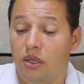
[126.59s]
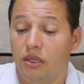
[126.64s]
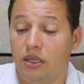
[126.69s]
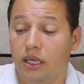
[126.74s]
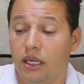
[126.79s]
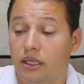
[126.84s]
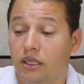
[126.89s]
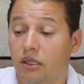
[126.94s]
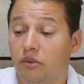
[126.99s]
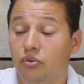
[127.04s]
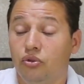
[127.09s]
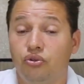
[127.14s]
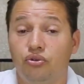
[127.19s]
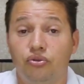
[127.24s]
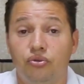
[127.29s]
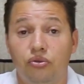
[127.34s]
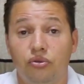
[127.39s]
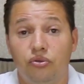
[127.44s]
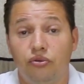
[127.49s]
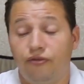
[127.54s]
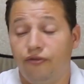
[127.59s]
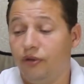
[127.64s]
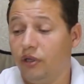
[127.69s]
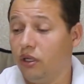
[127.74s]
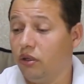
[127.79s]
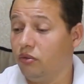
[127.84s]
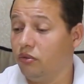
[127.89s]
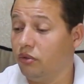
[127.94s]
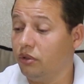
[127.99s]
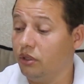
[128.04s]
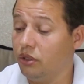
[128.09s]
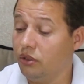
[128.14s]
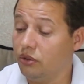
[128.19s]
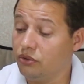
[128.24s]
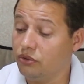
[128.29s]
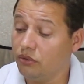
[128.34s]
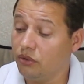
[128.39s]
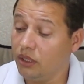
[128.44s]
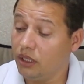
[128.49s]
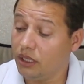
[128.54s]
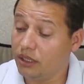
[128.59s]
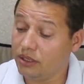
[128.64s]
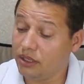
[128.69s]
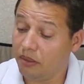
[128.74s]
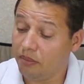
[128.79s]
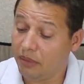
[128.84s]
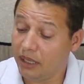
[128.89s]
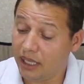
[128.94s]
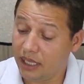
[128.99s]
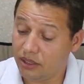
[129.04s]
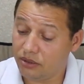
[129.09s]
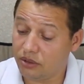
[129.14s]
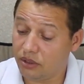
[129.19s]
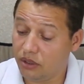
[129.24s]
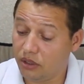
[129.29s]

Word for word: Tá? Tamo junto, fica com Deus, um grande abraço,